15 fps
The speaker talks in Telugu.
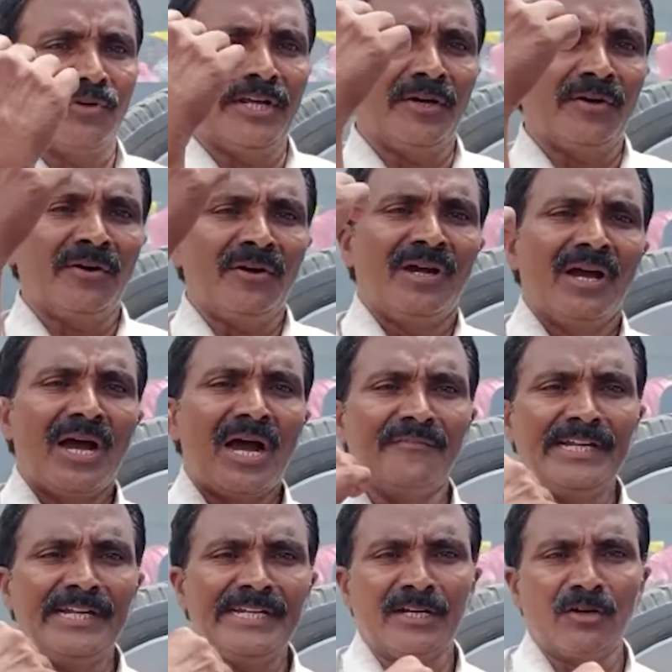ఉన్నాయో
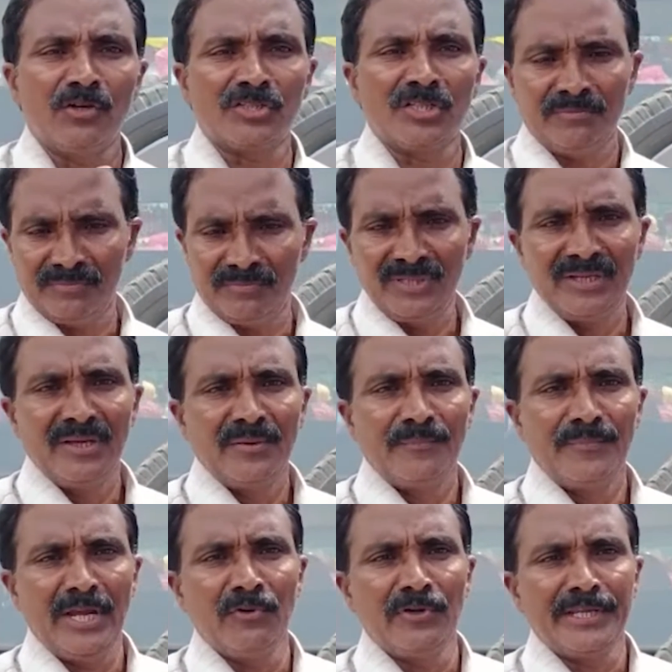అవిటి కోసం
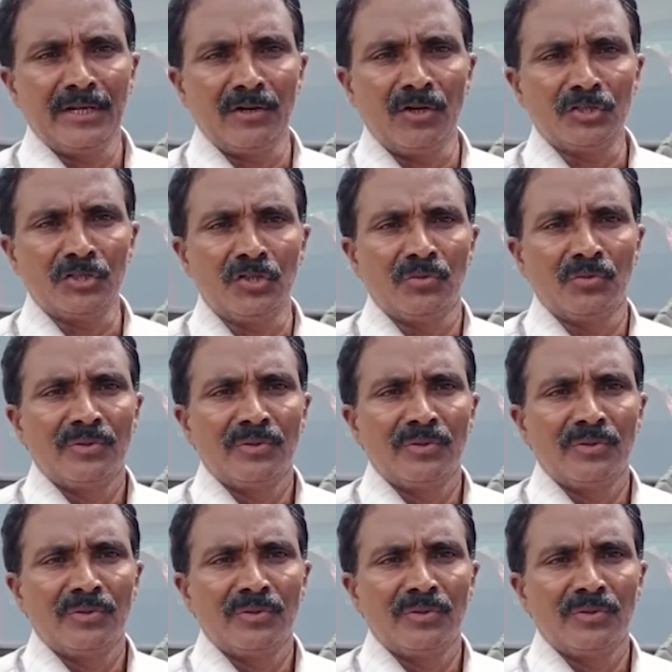మేము ఈరోజు